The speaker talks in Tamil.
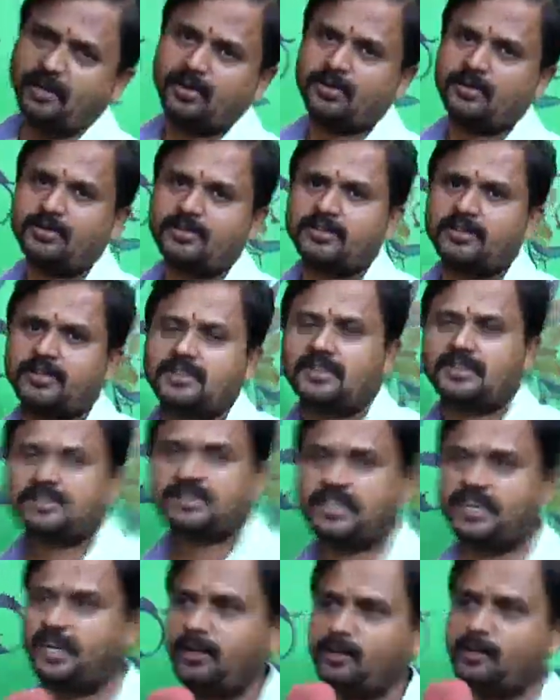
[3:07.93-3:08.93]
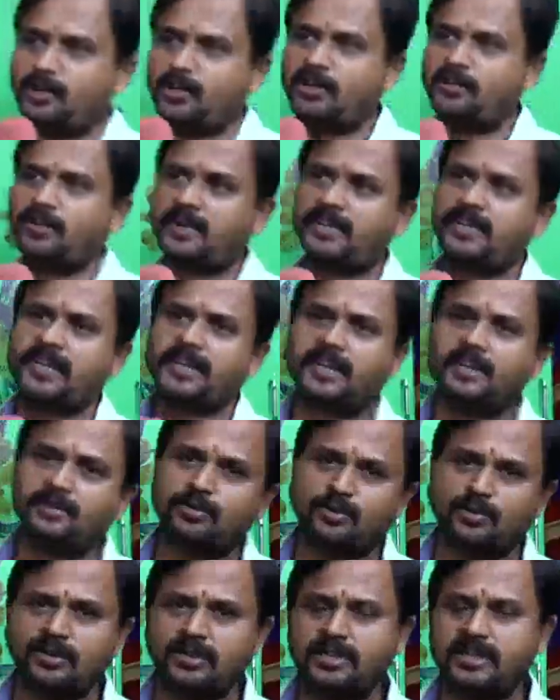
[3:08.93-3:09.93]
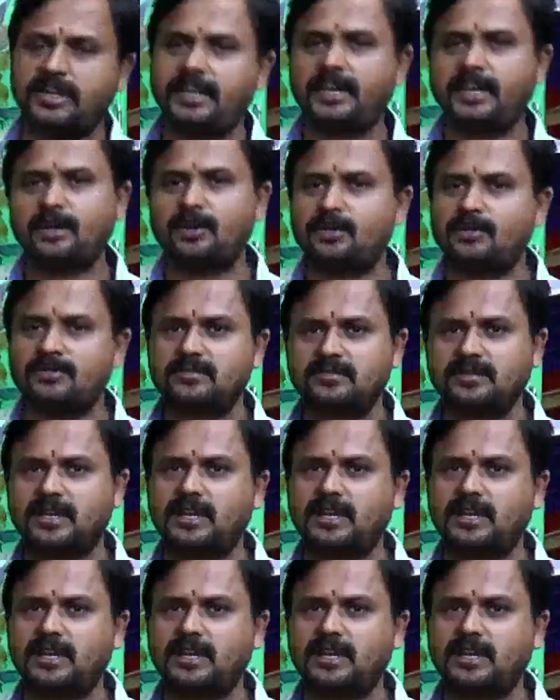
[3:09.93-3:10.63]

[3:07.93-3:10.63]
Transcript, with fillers: பீரோ ஸ்டீல் பீரோலாம் பார்த்தீங்கன்னா தொண்ணூற்றி எட்டு கிலோ